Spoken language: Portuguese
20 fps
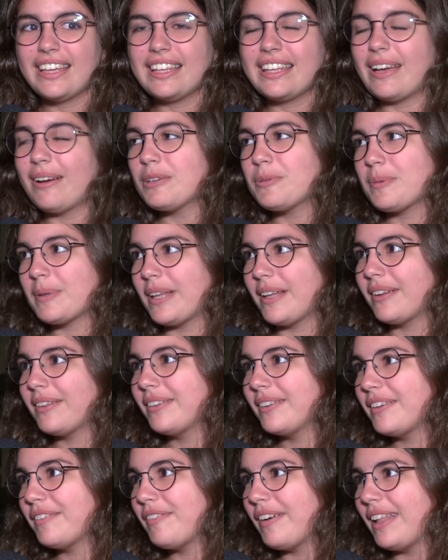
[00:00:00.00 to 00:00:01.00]
que é um
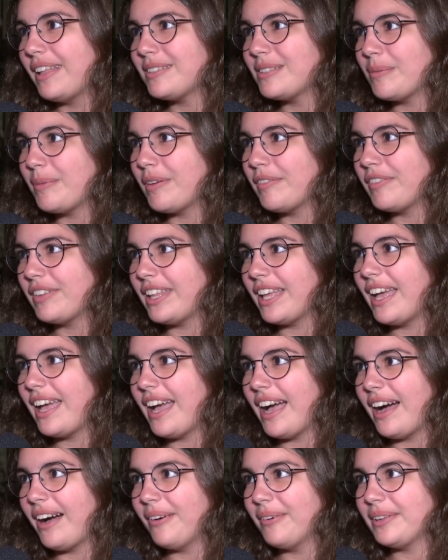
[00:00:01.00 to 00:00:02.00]
espetáculo que fala sobre a vida
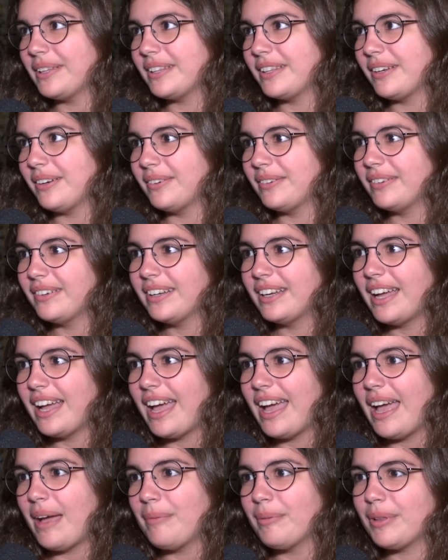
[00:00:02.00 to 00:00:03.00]
real, então
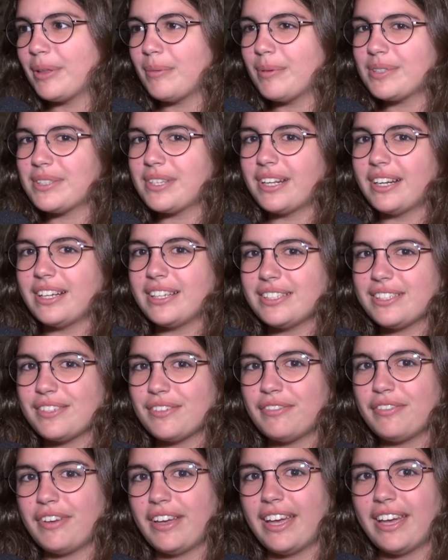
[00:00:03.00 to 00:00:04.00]
é muito
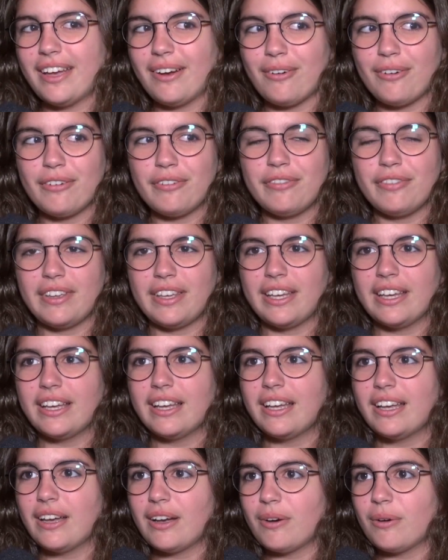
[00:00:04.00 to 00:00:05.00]
emocionante ver,
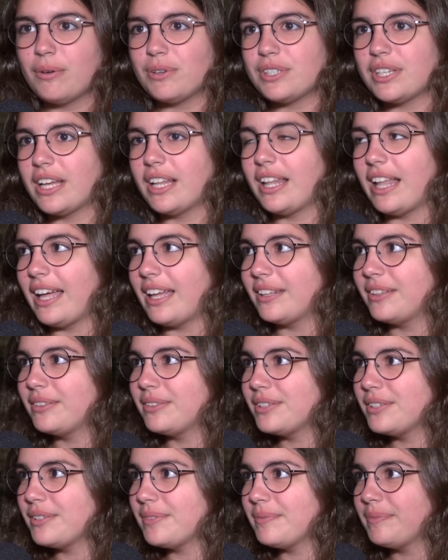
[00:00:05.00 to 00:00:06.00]
ouvir os
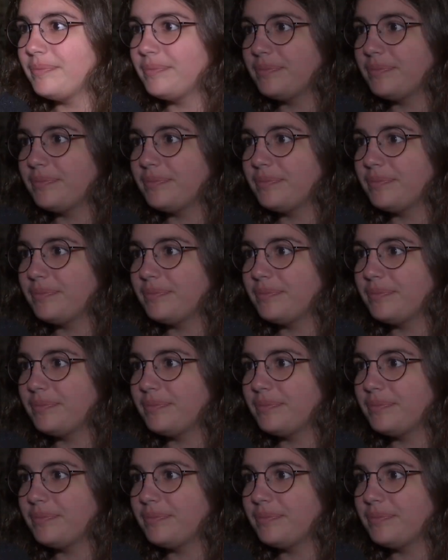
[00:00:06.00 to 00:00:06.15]
relatos.